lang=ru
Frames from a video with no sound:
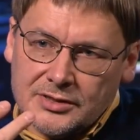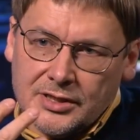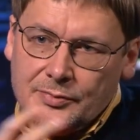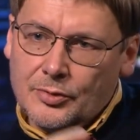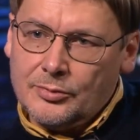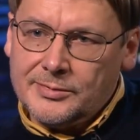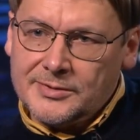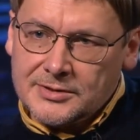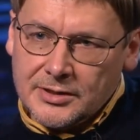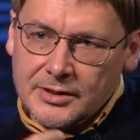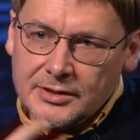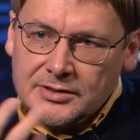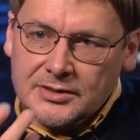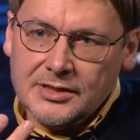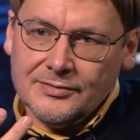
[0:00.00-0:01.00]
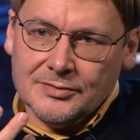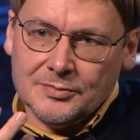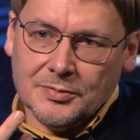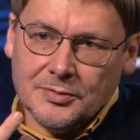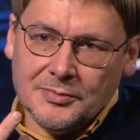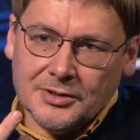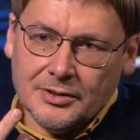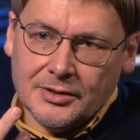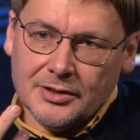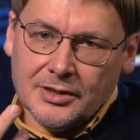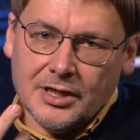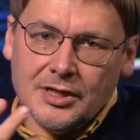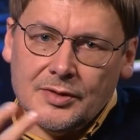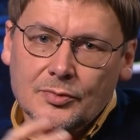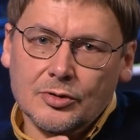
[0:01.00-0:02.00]
они могут быть целостные воспоминания,
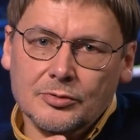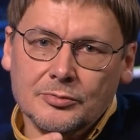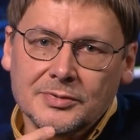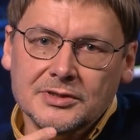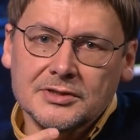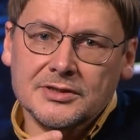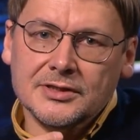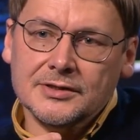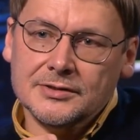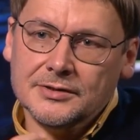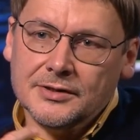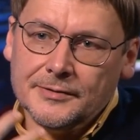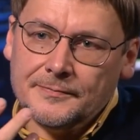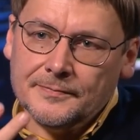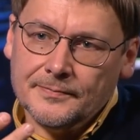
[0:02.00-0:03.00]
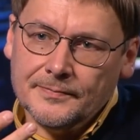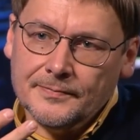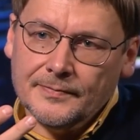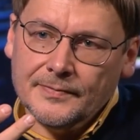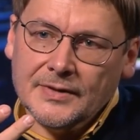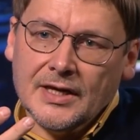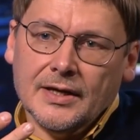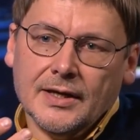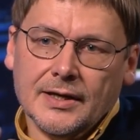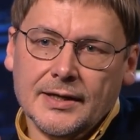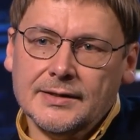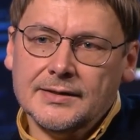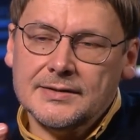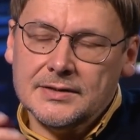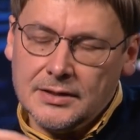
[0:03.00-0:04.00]
они могут быть это целостные... сеть над сетью?
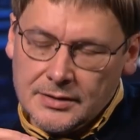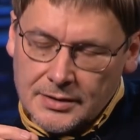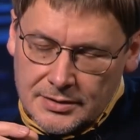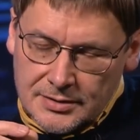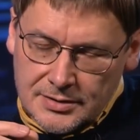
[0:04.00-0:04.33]
Это сеть над